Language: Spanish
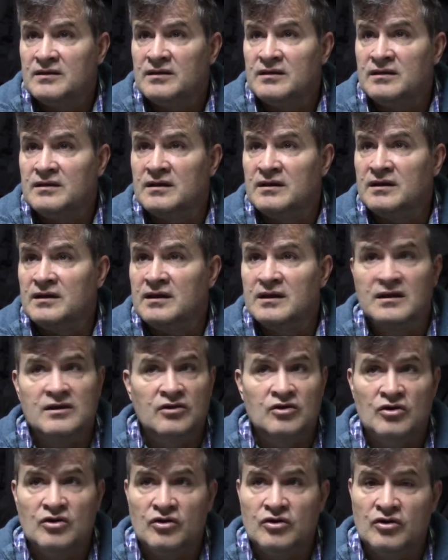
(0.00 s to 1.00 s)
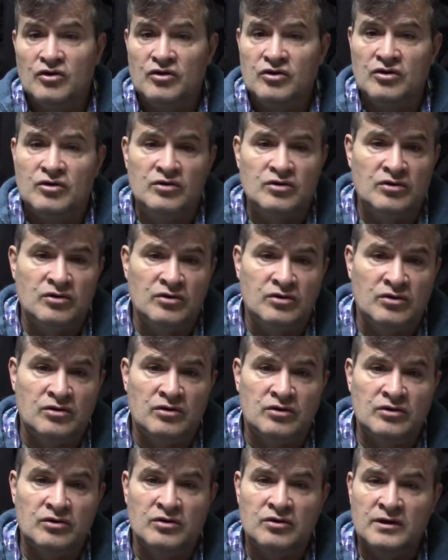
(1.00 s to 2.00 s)
Tienen que, no, no, no, no, no,
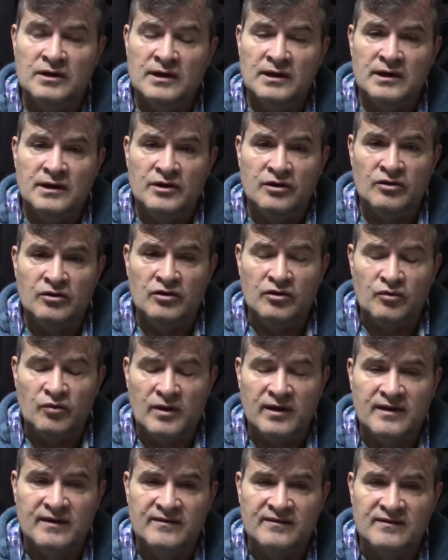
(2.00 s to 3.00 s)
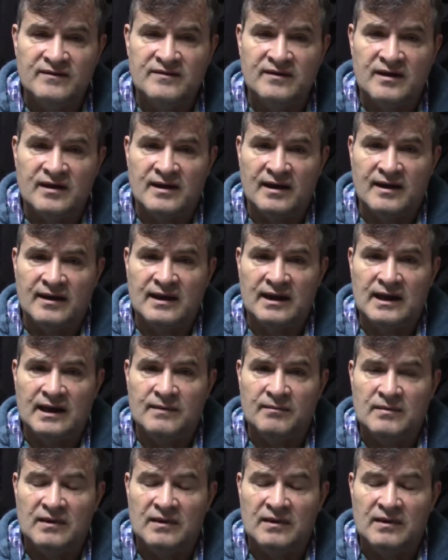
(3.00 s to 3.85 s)
no, no, no hay que sellar nada.